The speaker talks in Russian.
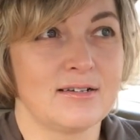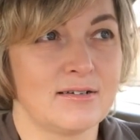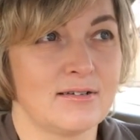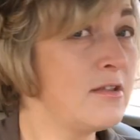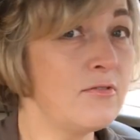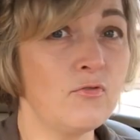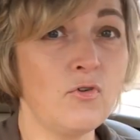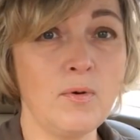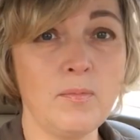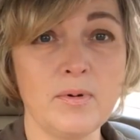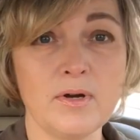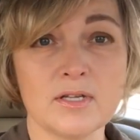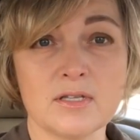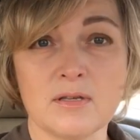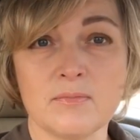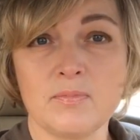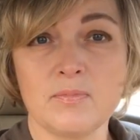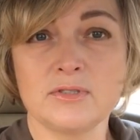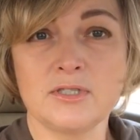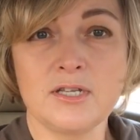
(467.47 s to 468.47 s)
Для него бы
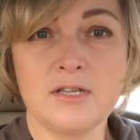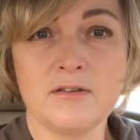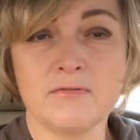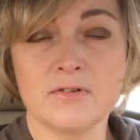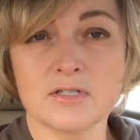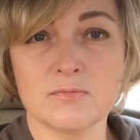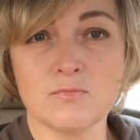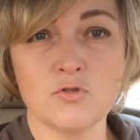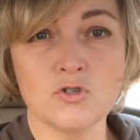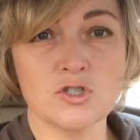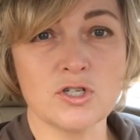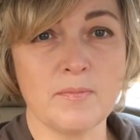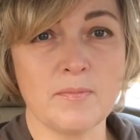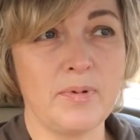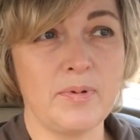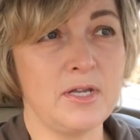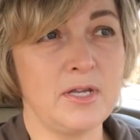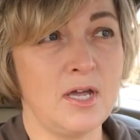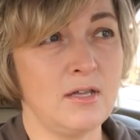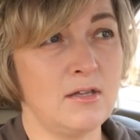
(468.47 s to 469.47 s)
это было
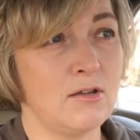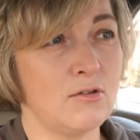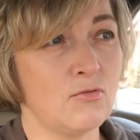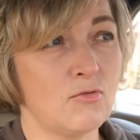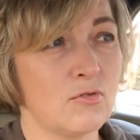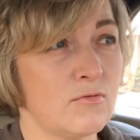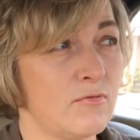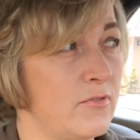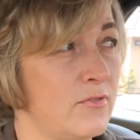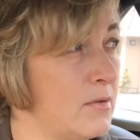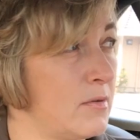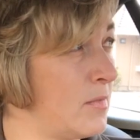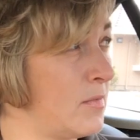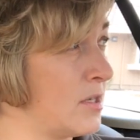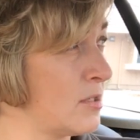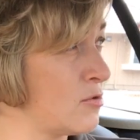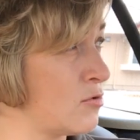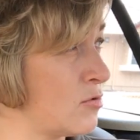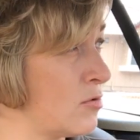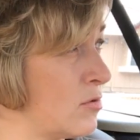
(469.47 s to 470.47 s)
невозможно понять эту
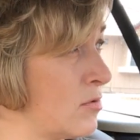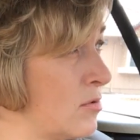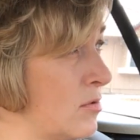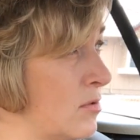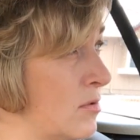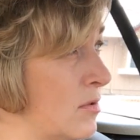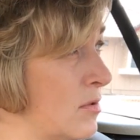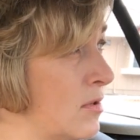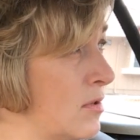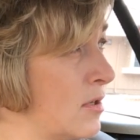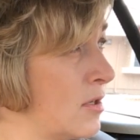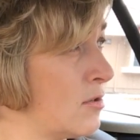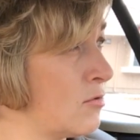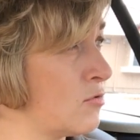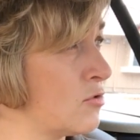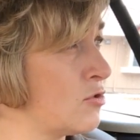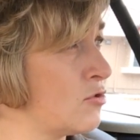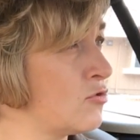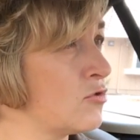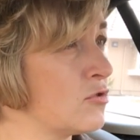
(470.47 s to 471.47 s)
информацию.
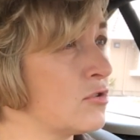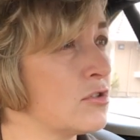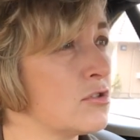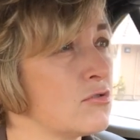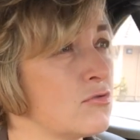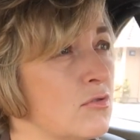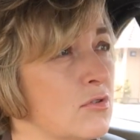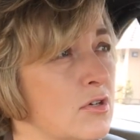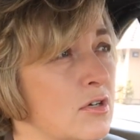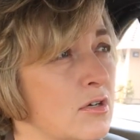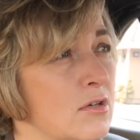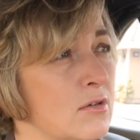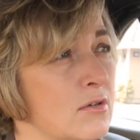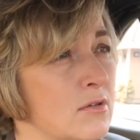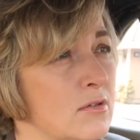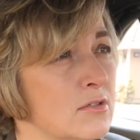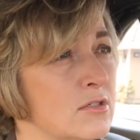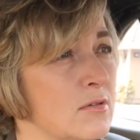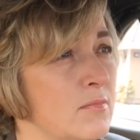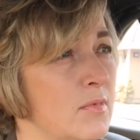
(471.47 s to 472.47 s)
Короче, что-то
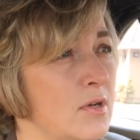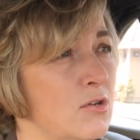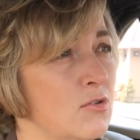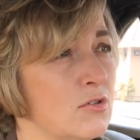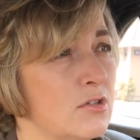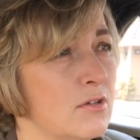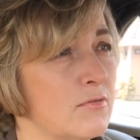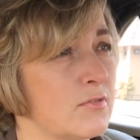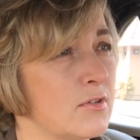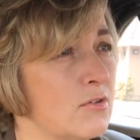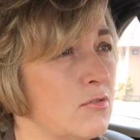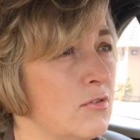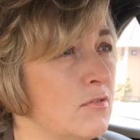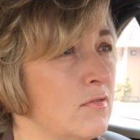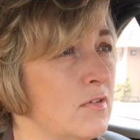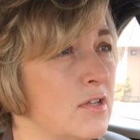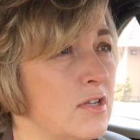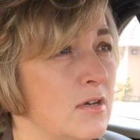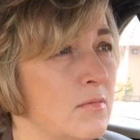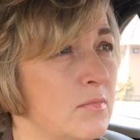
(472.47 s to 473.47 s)
столько самолетов,
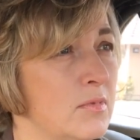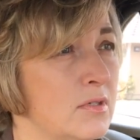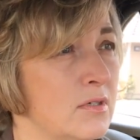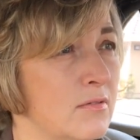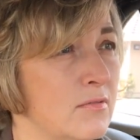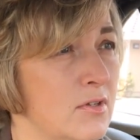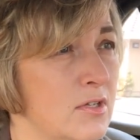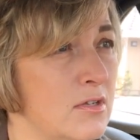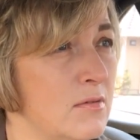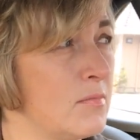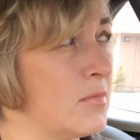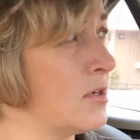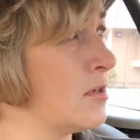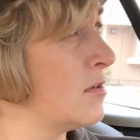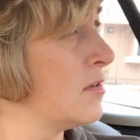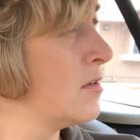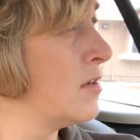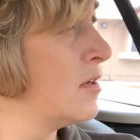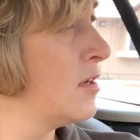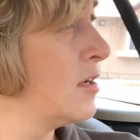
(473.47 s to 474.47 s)
такого не было, видимо.
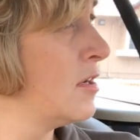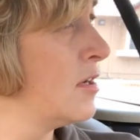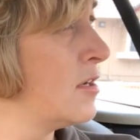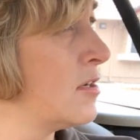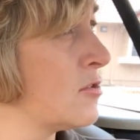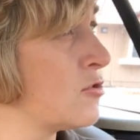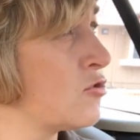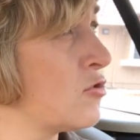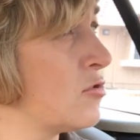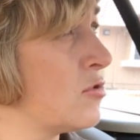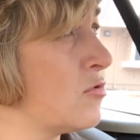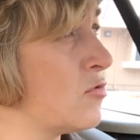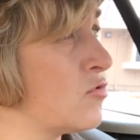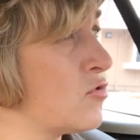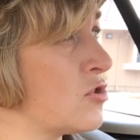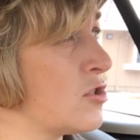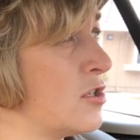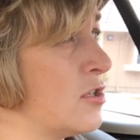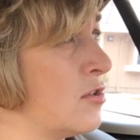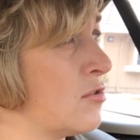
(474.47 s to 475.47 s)
Что-то
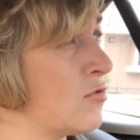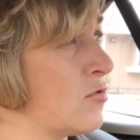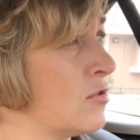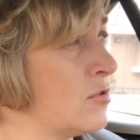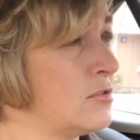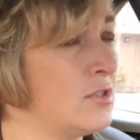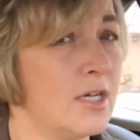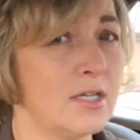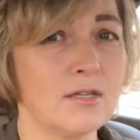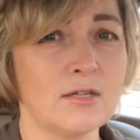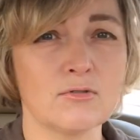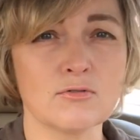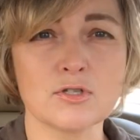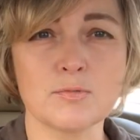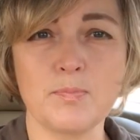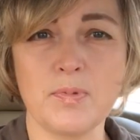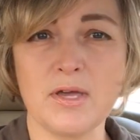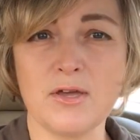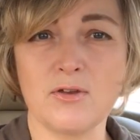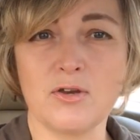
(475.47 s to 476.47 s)
уже не то. Ладно,
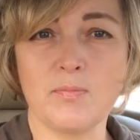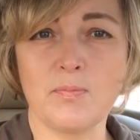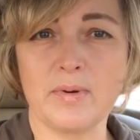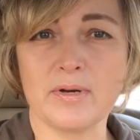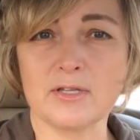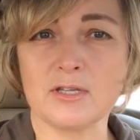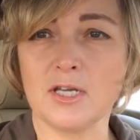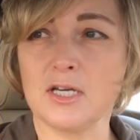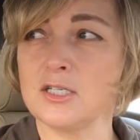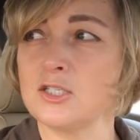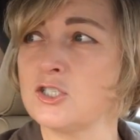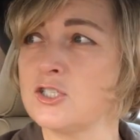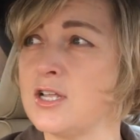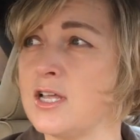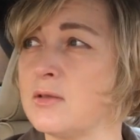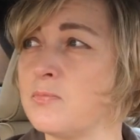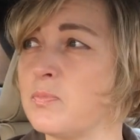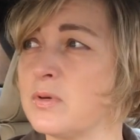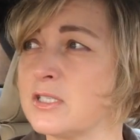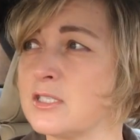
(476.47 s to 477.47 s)
успею репортаж
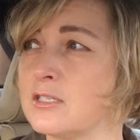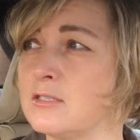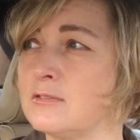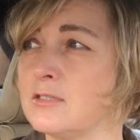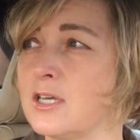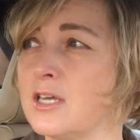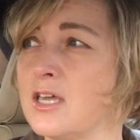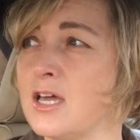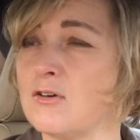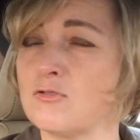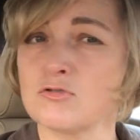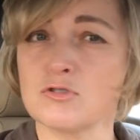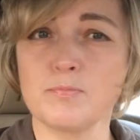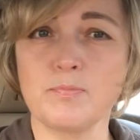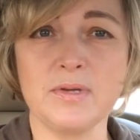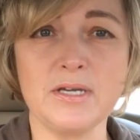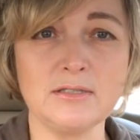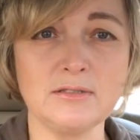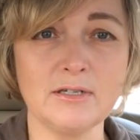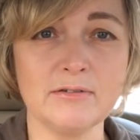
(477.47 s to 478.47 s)
снять. Посылки я
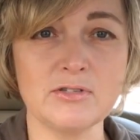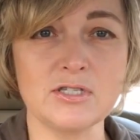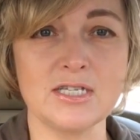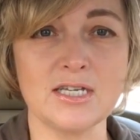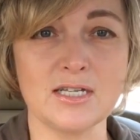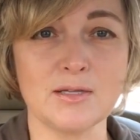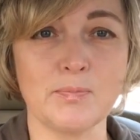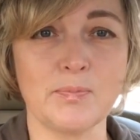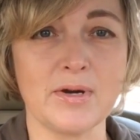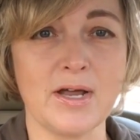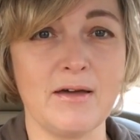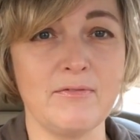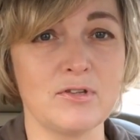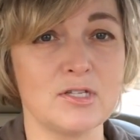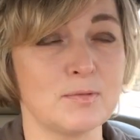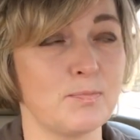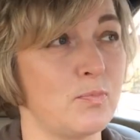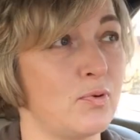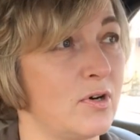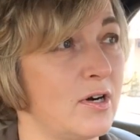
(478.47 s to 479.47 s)
успела все
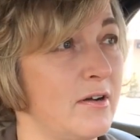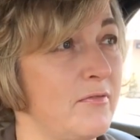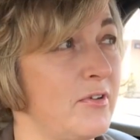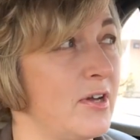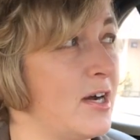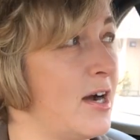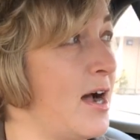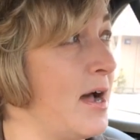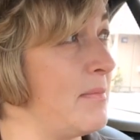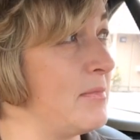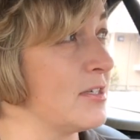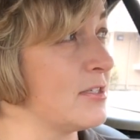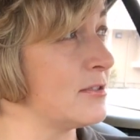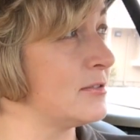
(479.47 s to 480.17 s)
отправить с пуховиками,